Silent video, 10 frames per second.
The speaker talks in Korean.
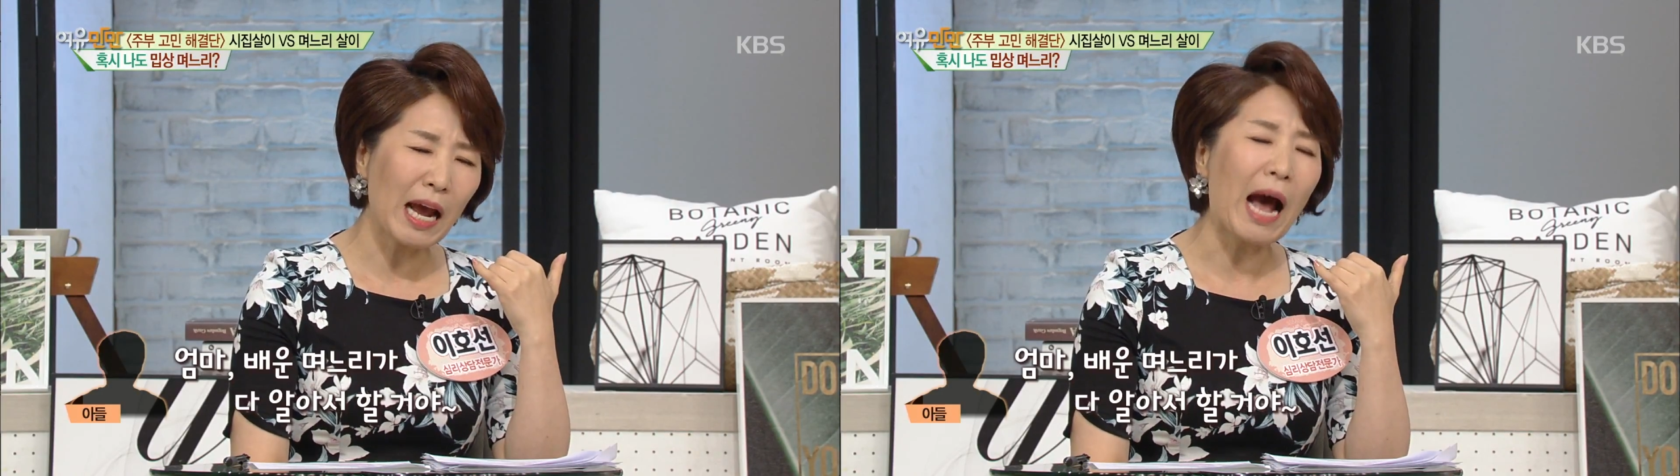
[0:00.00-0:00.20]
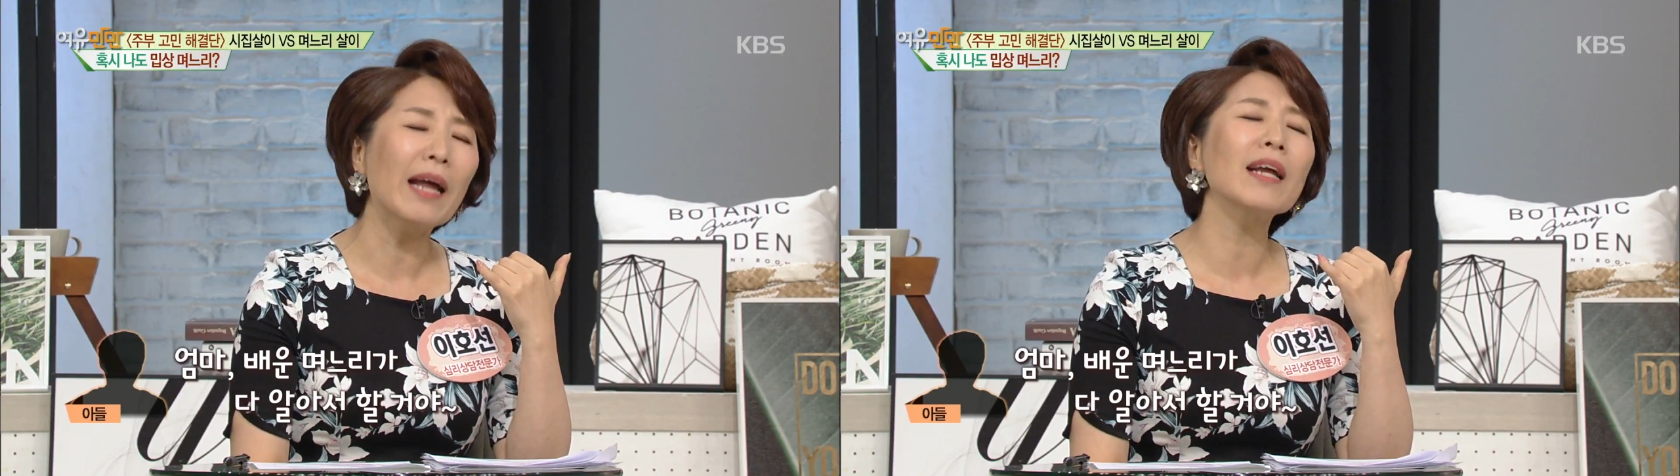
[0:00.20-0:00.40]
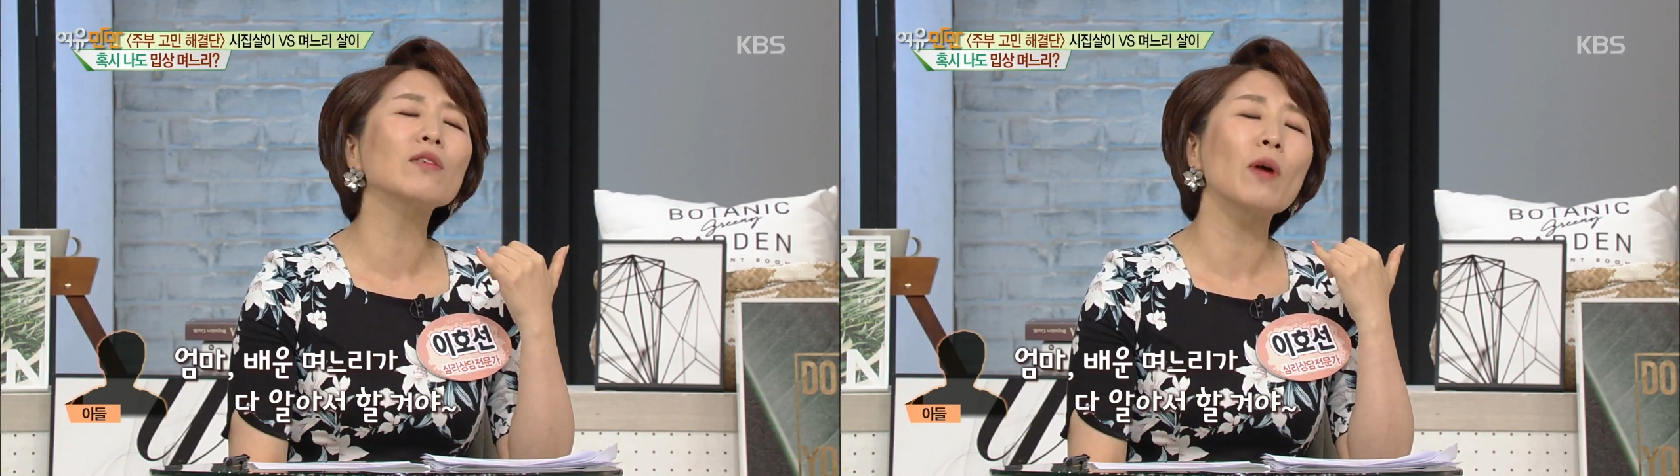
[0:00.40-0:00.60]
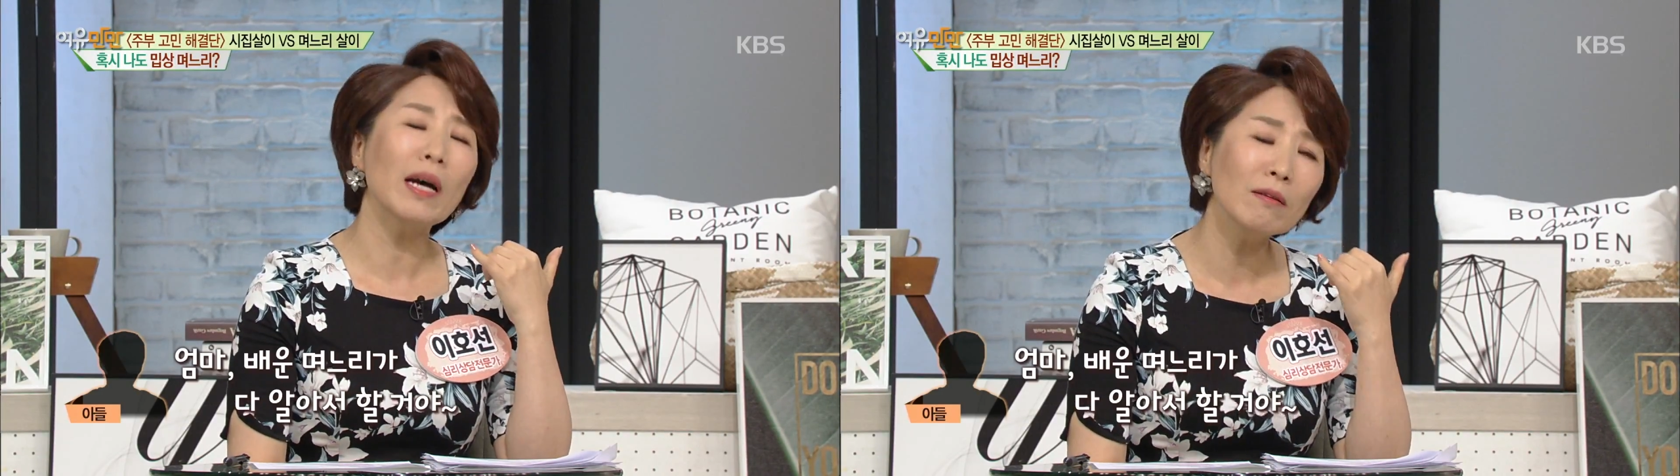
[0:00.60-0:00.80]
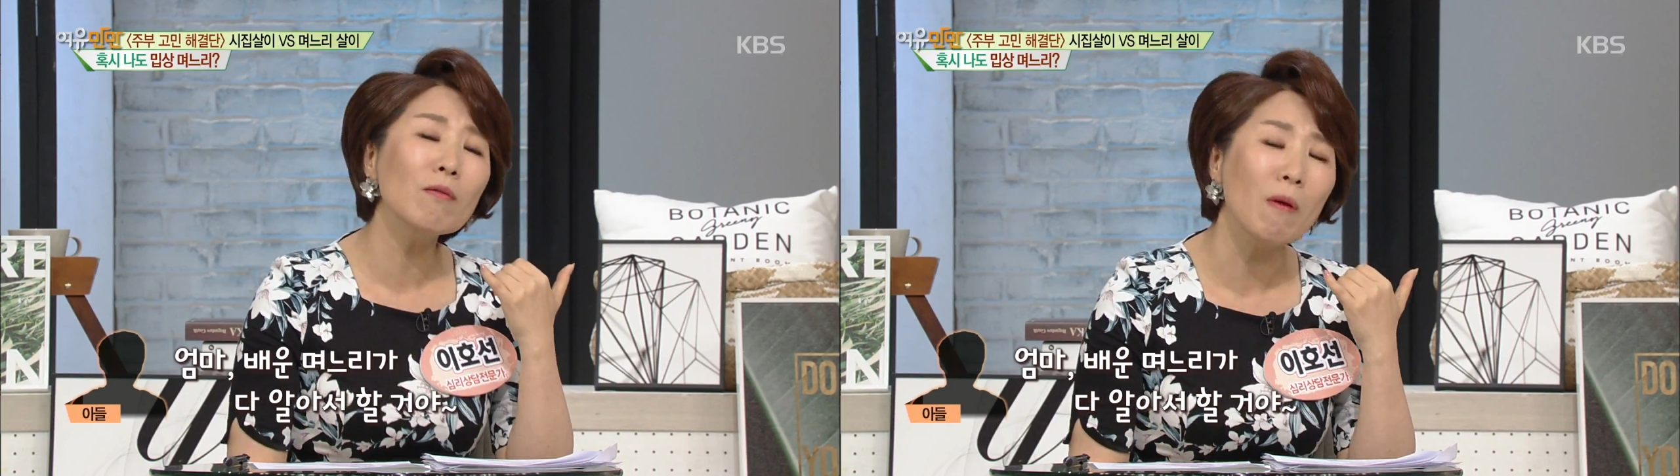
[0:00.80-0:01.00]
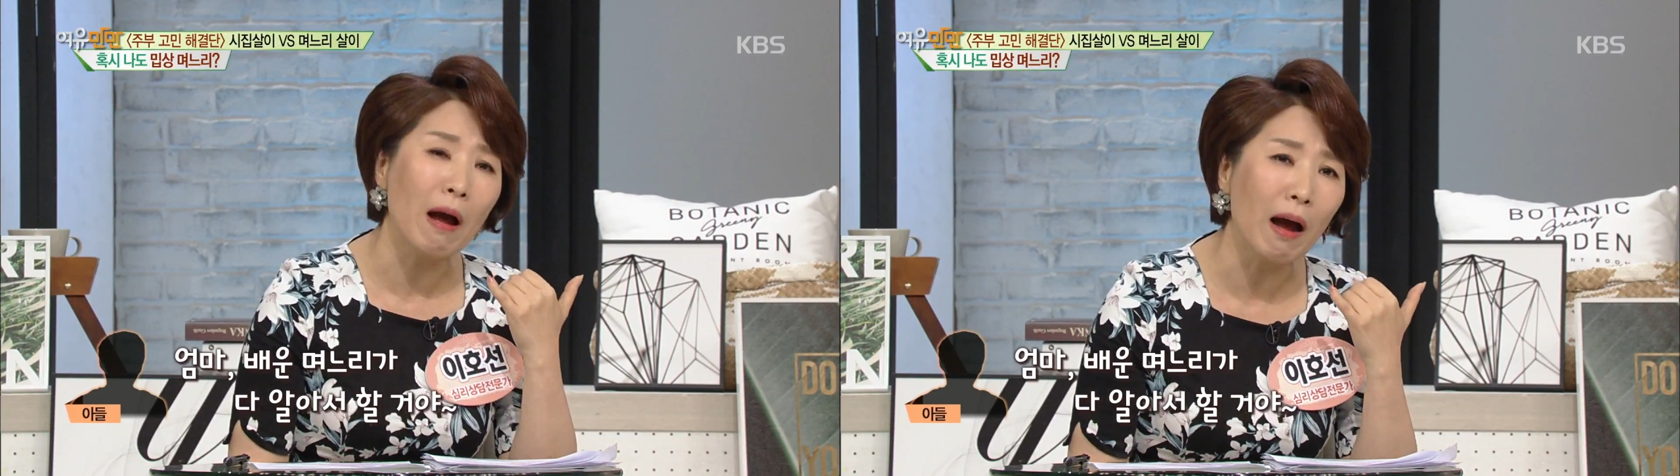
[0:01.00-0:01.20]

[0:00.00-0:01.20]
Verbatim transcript: 알아서 하는 거야.